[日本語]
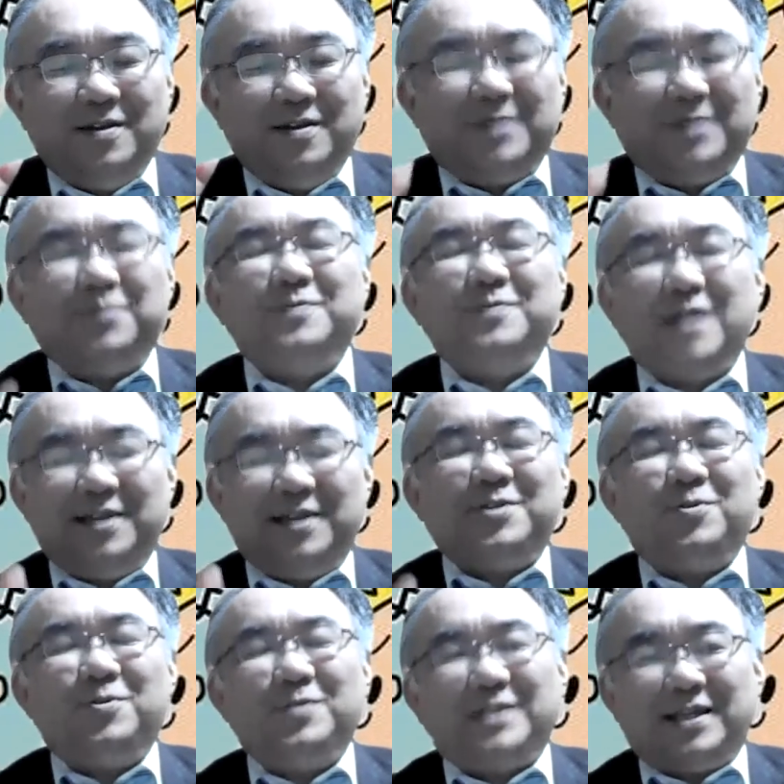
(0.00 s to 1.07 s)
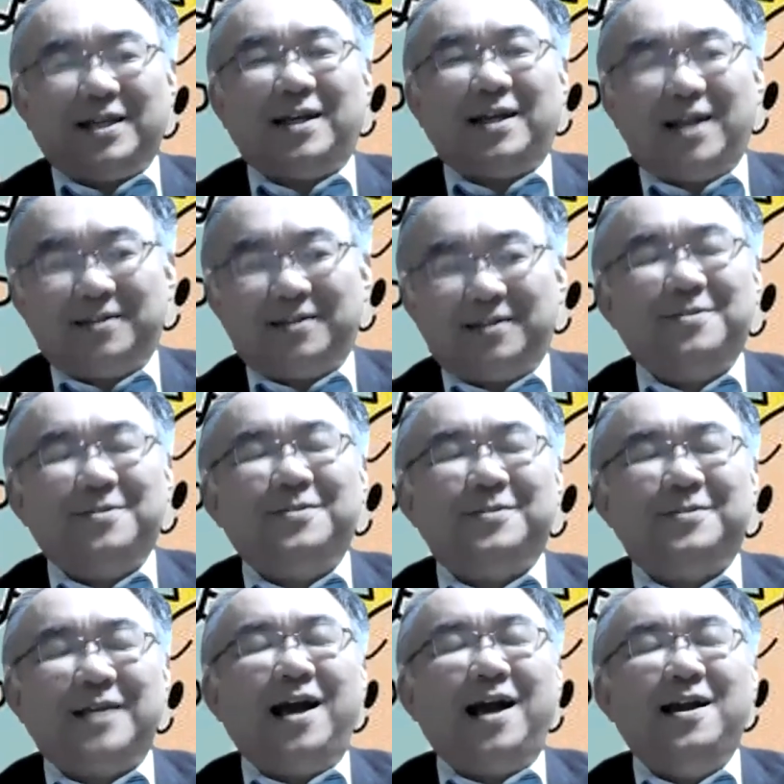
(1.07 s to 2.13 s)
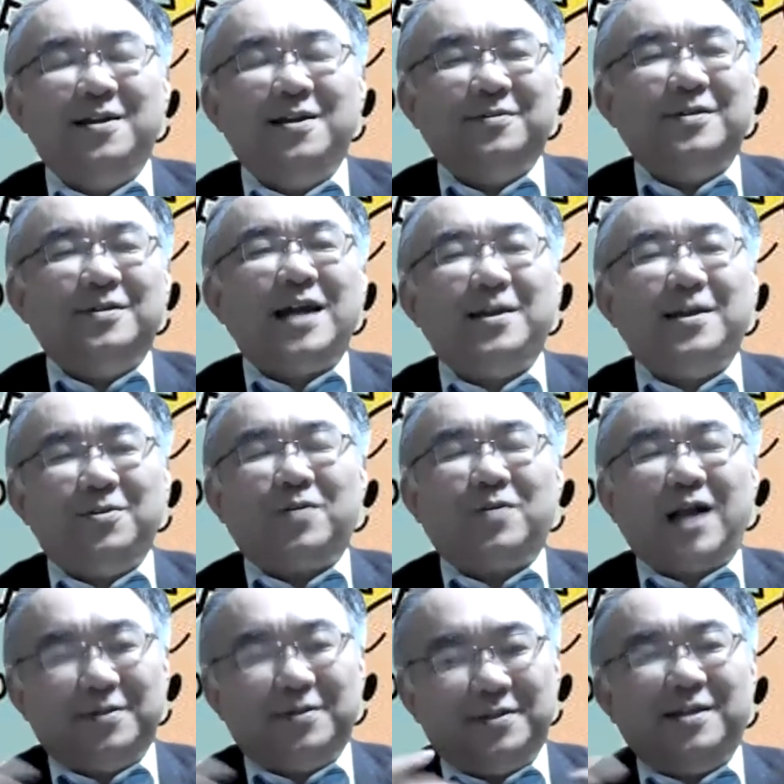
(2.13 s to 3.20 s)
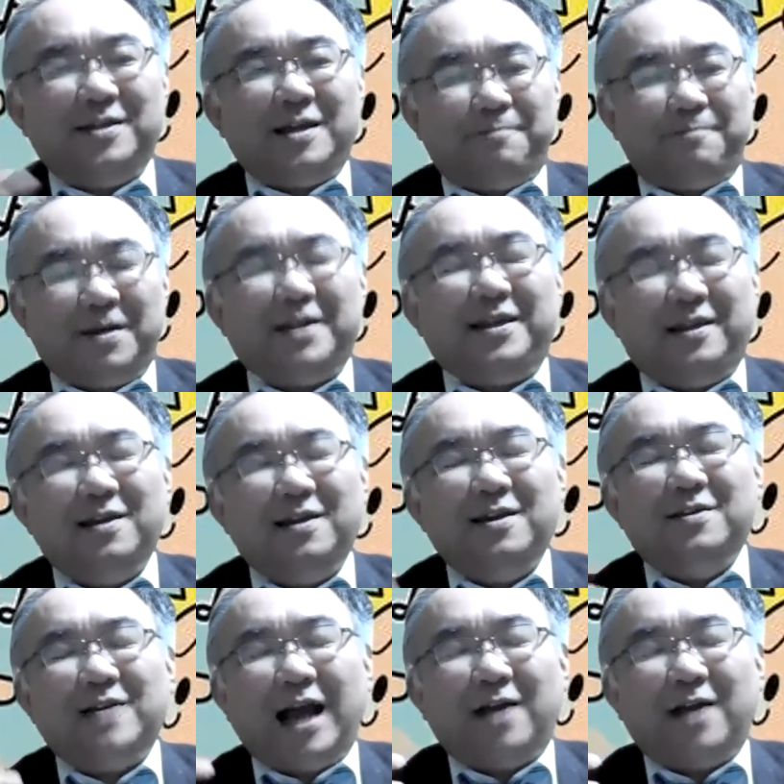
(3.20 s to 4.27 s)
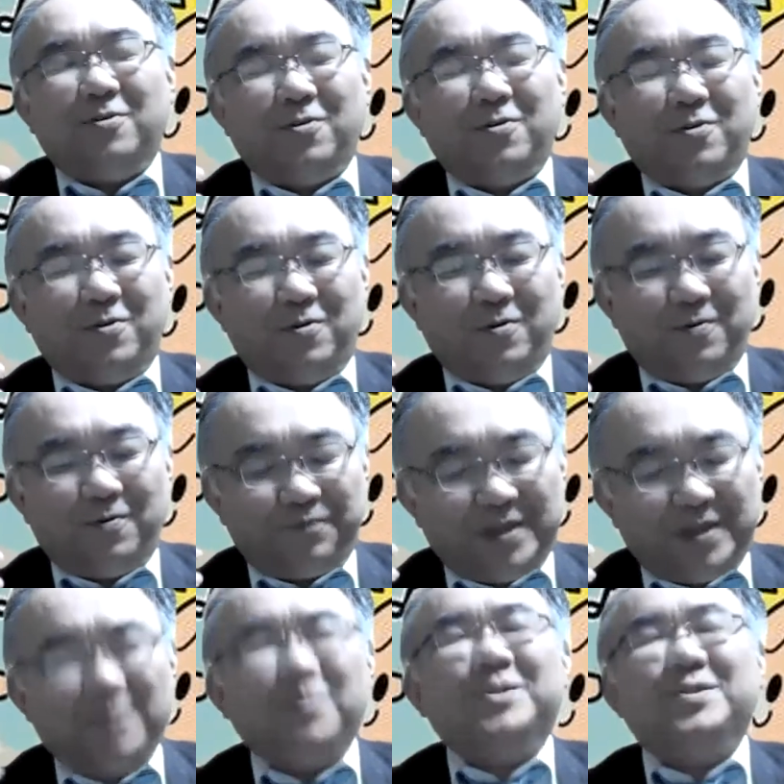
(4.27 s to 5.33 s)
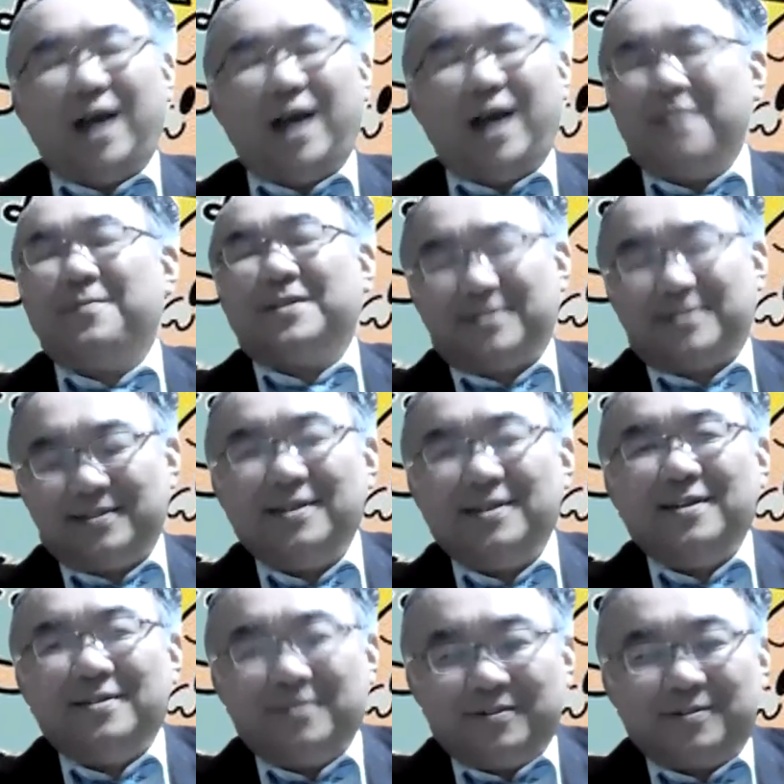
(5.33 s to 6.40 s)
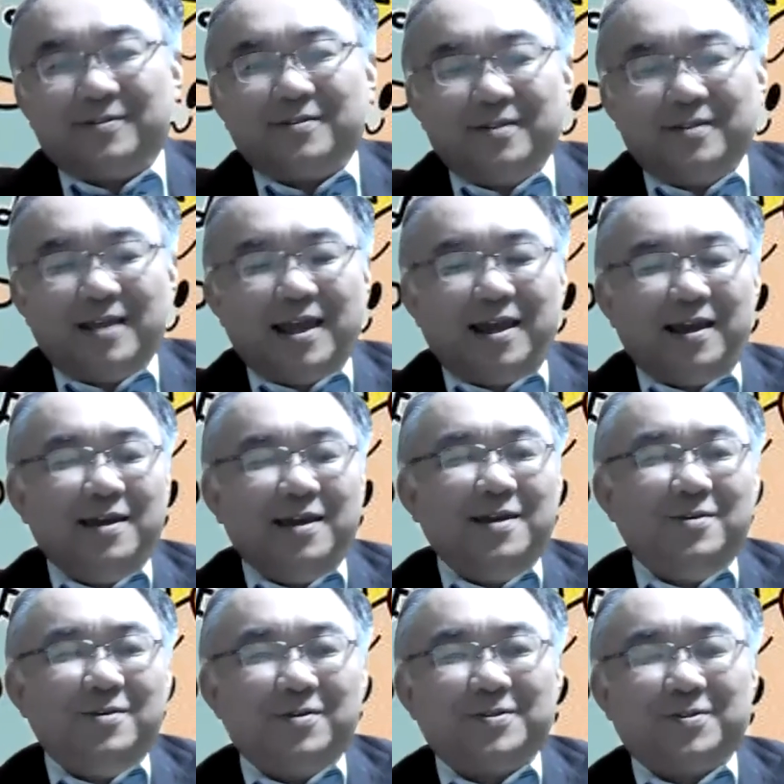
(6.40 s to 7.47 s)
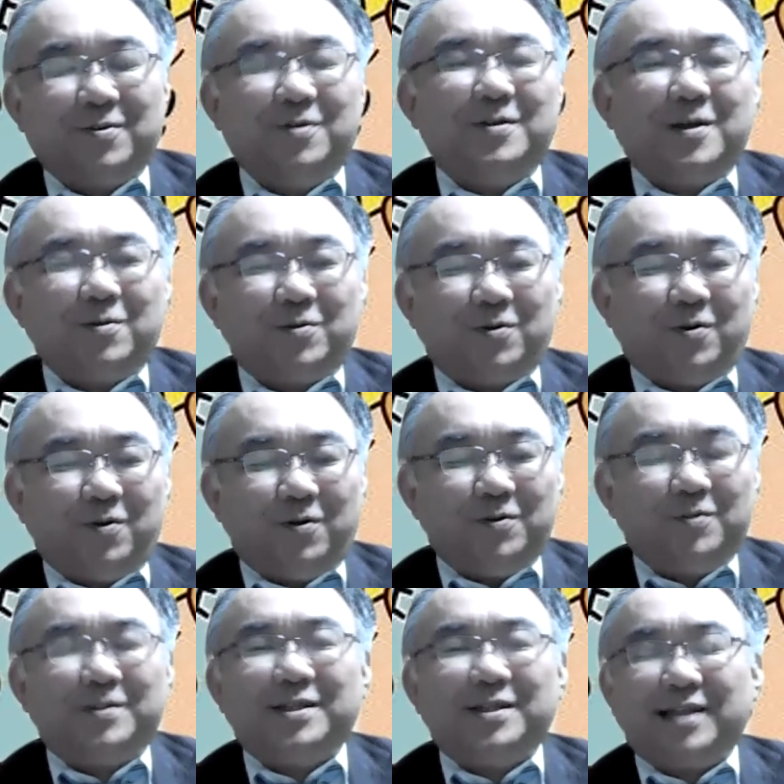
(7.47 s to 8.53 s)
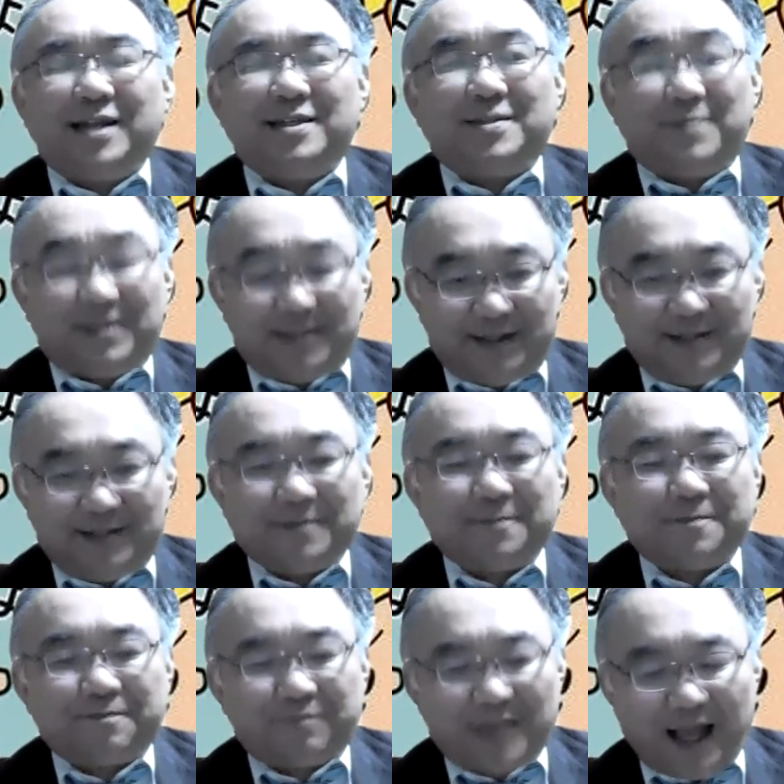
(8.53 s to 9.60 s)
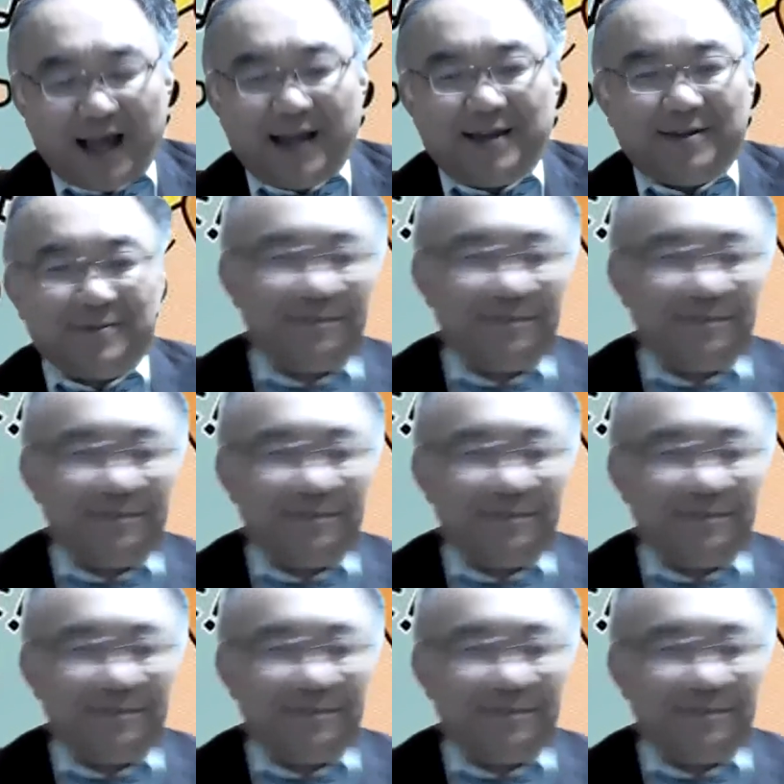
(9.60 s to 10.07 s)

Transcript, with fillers: 自分が異常者だからっていうふうなぐらいの軽いやっぱり、あの気持ちはあります、うん。で、よくそういうふうなことを言っていたりします。はい。